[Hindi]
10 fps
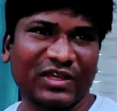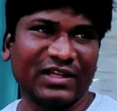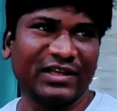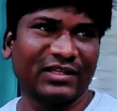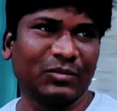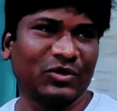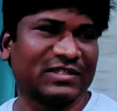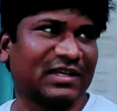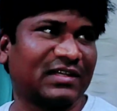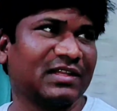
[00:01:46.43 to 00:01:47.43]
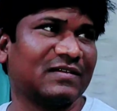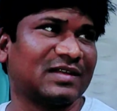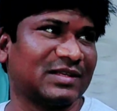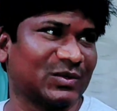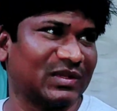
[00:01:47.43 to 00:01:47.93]
के लिए तो बहुत सारे
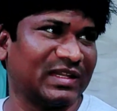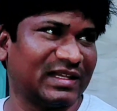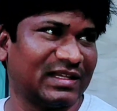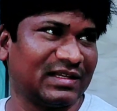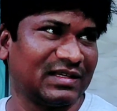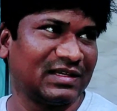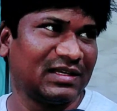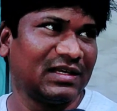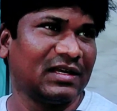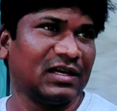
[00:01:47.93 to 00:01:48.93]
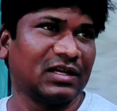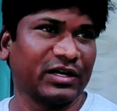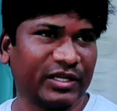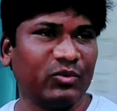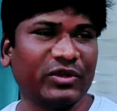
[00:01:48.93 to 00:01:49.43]
दरवाजे खुले हैं
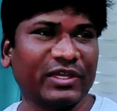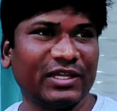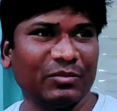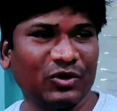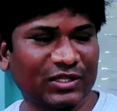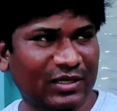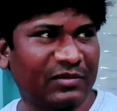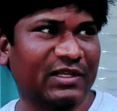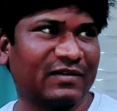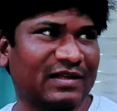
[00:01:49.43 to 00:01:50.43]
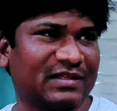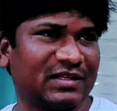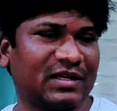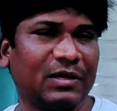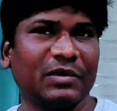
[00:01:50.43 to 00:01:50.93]
गरीबों के लिए बहुत कम दरवाजे
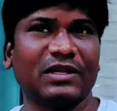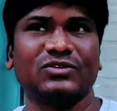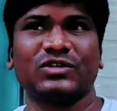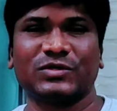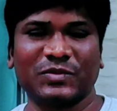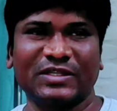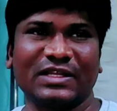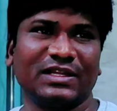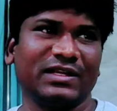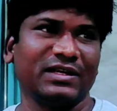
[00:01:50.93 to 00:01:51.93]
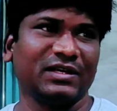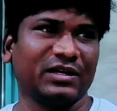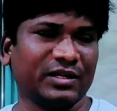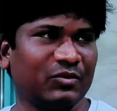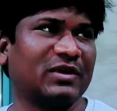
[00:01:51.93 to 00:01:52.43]
हैं हमारा जो अस्पताल है
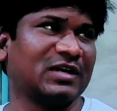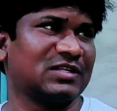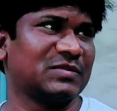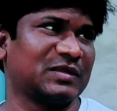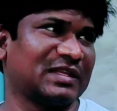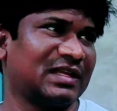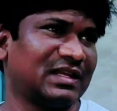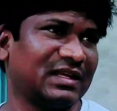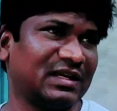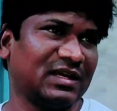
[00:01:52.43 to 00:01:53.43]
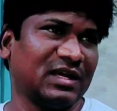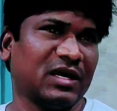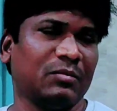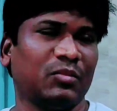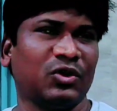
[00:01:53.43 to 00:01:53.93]
गरीबों का अस्पताल है
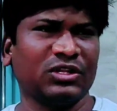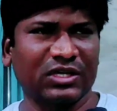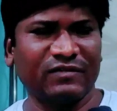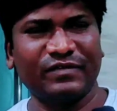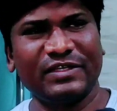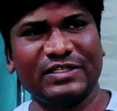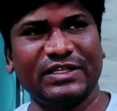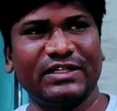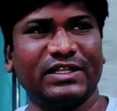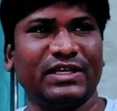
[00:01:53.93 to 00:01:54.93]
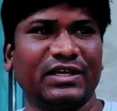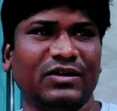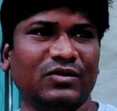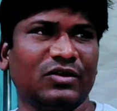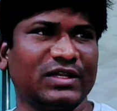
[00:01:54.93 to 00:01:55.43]
हम बहुत कम फीस लेते हैं
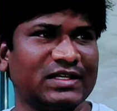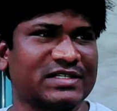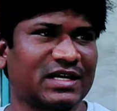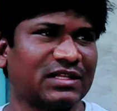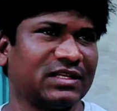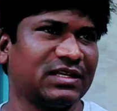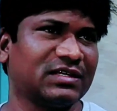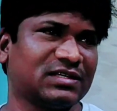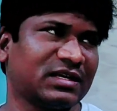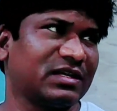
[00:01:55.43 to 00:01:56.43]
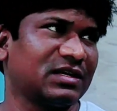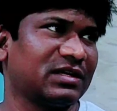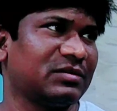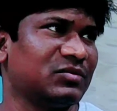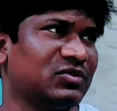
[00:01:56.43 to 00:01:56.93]
और ये चाहते हैं कि सारे
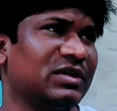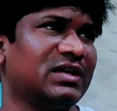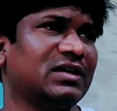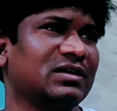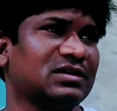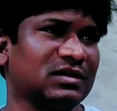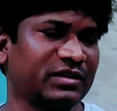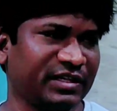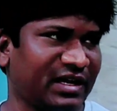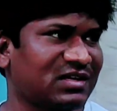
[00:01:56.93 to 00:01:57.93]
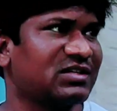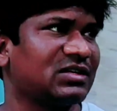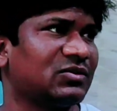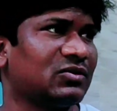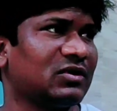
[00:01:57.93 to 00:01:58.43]
गरीब जो है निराश
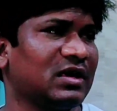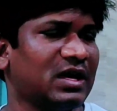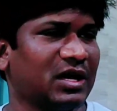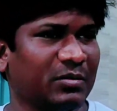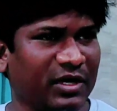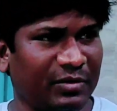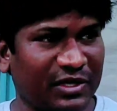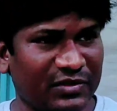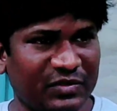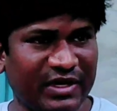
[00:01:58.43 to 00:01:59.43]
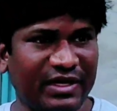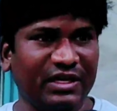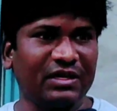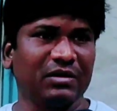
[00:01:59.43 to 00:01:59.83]
ना हो हमारे पास में आए